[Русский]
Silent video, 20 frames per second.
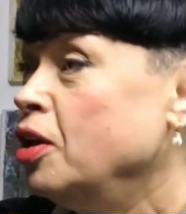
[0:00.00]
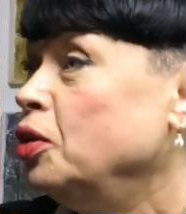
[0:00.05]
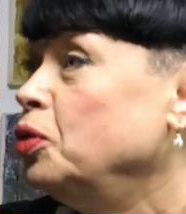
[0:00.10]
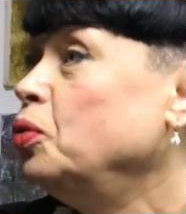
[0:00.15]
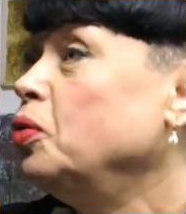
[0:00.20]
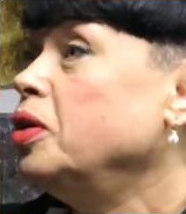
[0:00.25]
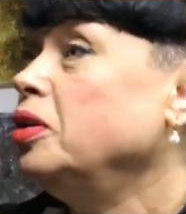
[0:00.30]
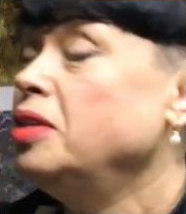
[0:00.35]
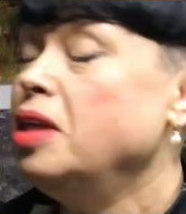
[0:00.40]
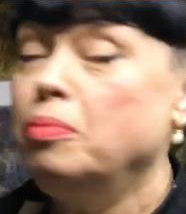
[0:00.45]
Но
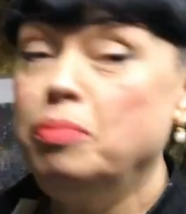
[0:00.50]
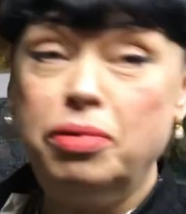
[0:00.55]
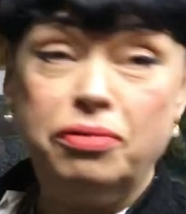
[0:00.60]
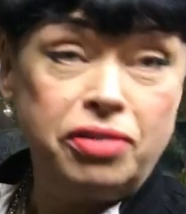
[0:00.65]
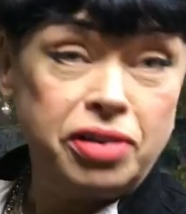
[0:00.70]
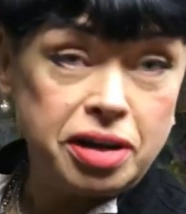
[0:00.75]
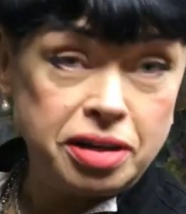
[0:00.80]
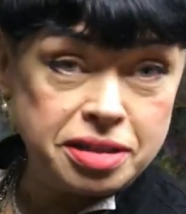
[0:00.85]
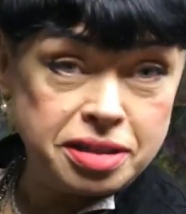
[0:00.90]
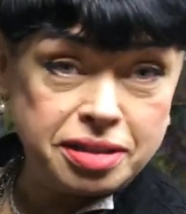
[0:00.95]
когда мы
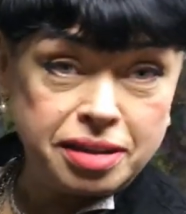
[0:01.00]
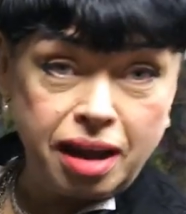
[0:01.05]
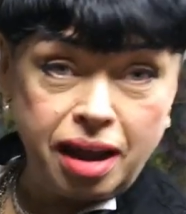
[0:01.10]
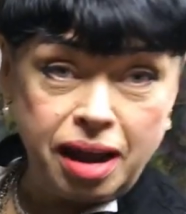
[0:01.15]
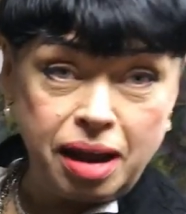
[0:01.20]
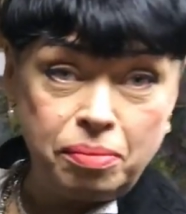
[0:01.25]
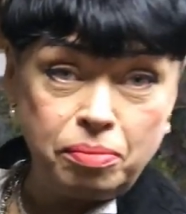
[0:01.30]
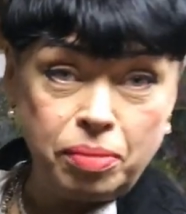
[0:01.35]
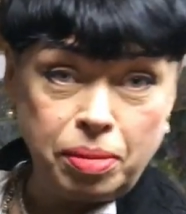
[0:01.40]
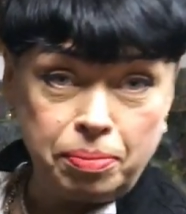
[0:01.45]

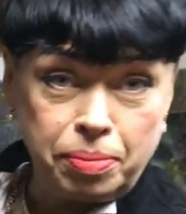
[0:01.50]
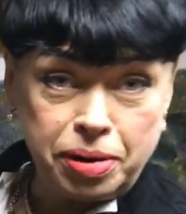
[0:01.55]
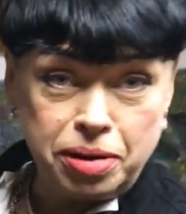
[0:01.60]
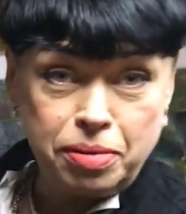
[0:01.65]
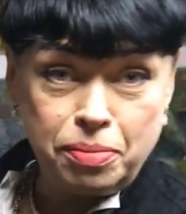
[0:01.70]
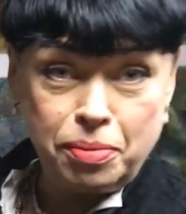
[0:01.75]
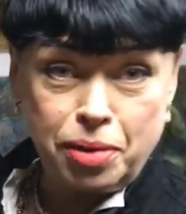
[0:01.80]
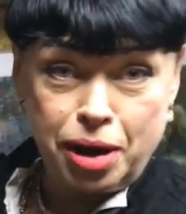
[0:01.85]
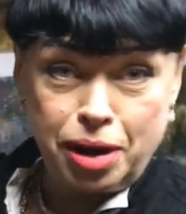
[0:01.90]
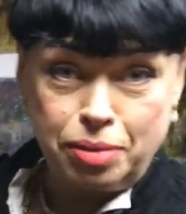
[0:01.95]
вырастаем, мы
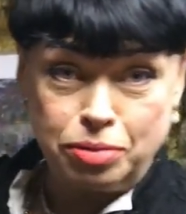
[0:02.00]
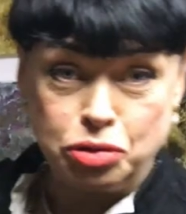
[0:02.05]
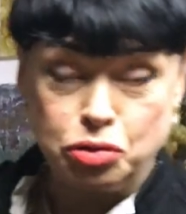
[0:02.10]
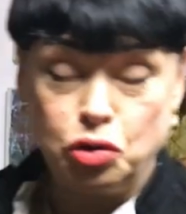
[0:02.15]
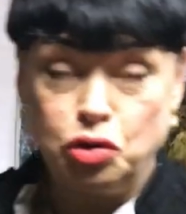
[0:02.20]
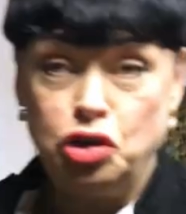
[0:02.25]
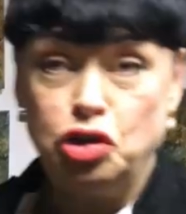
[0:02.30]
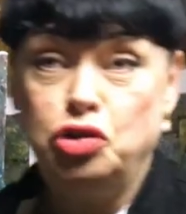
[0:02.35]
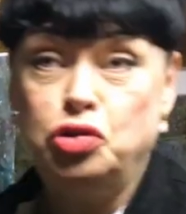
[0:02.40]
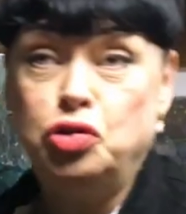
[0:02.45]
понимаем, что
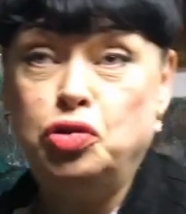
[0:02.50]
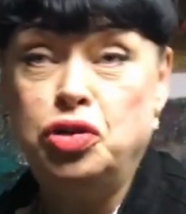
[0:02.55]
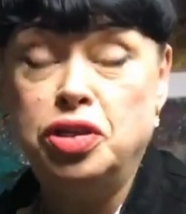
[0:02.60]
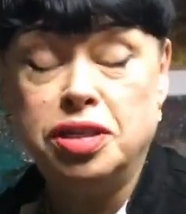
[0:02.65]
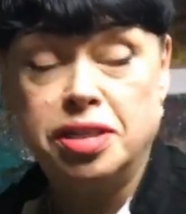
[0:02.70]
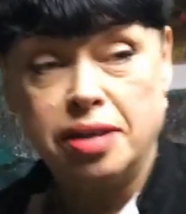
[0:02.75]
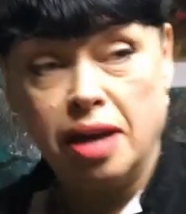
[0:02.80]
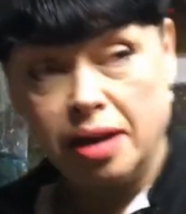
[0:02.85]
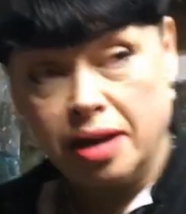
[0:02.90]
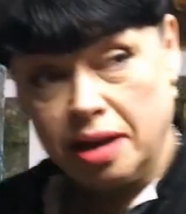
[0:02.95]
эти
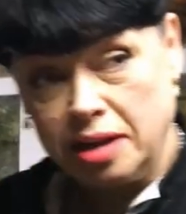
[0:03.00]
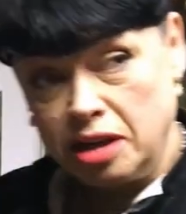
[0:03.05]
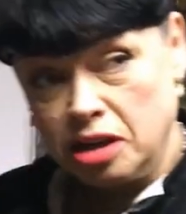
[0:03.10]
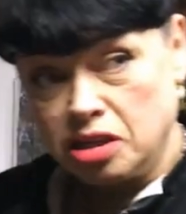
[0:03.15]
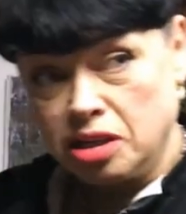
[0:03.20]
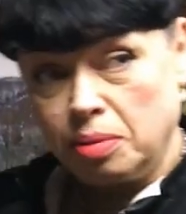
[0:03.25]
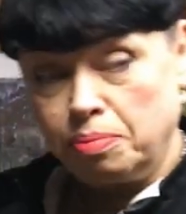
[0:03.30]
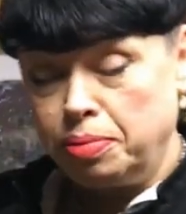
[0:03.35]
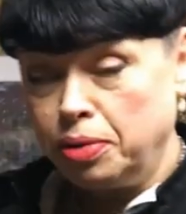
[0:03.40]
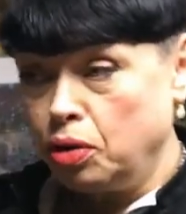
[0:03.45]
чудеса,
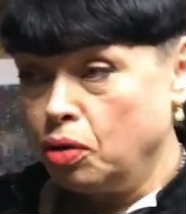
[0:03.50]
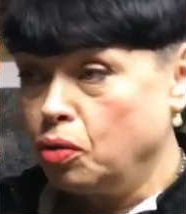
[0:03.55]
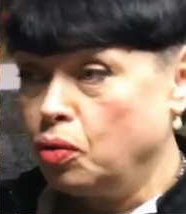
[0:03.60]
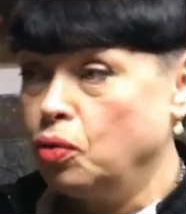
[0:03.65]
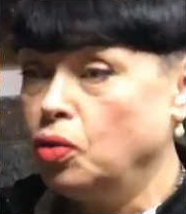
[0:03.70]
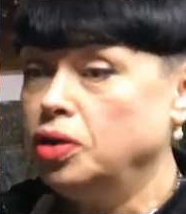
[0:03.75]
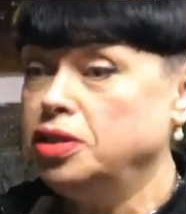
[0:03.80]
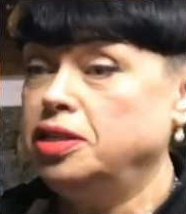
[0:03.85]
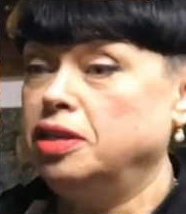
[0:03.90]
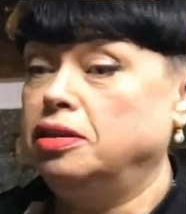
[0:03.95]
конечно,
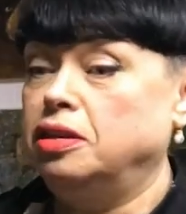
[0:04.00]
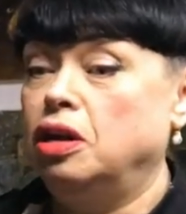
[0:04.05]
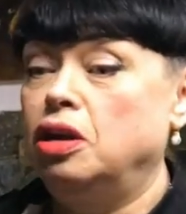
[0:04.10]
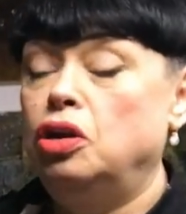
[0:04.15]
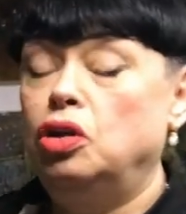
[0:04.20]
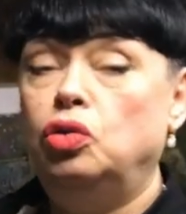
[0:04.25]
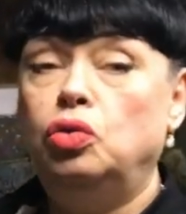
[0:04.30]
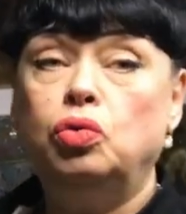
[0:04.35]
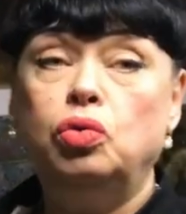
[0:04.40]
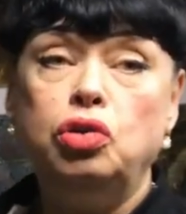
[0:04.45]
приходят,
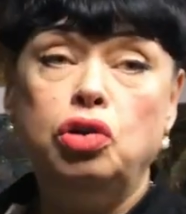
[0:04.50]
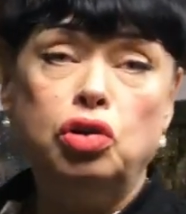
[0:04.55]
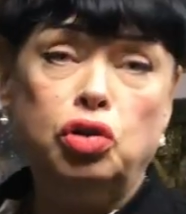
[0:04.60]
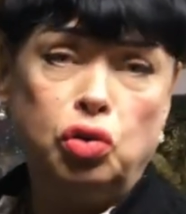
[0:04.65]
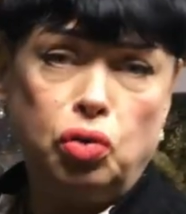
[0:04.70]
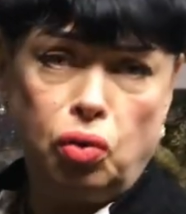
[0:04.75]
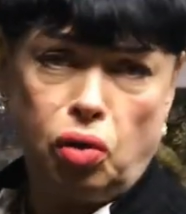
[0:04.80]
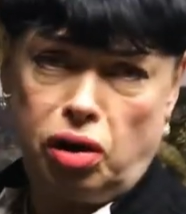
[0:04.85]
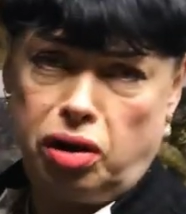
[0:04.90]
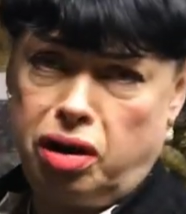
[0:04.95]
но не
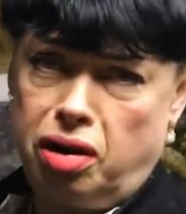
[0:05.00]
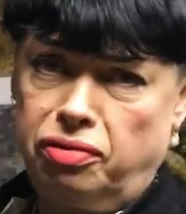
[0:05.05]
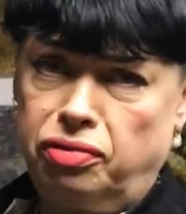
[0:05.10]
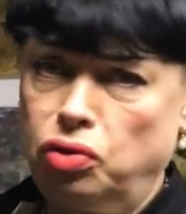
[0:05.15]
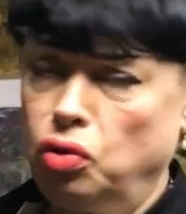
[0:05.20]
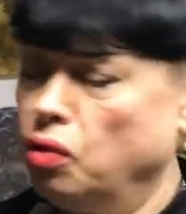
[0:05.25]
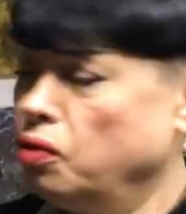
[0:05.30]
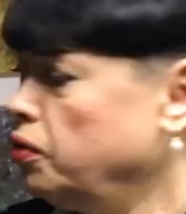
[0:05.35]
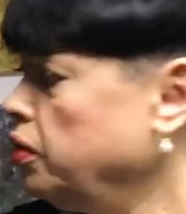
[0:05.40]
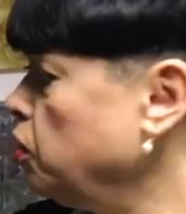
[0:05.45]
только в
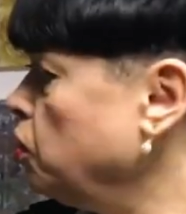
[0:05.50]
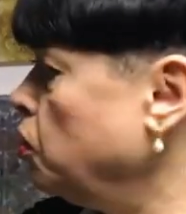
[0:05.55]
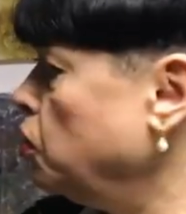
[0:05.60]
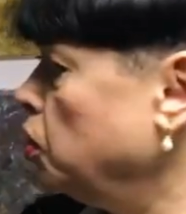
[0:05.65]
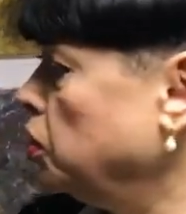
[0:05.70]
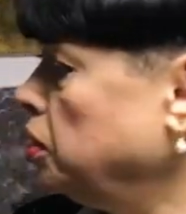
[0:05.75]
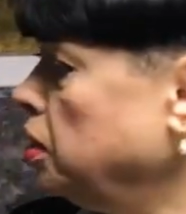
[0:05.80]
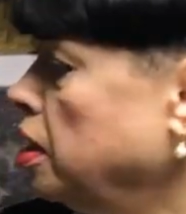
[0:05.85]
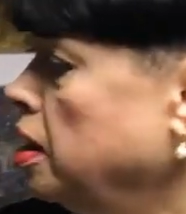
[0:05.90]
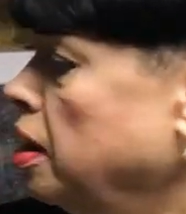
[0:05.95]
Новый
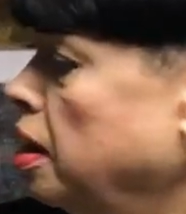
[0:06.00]
год.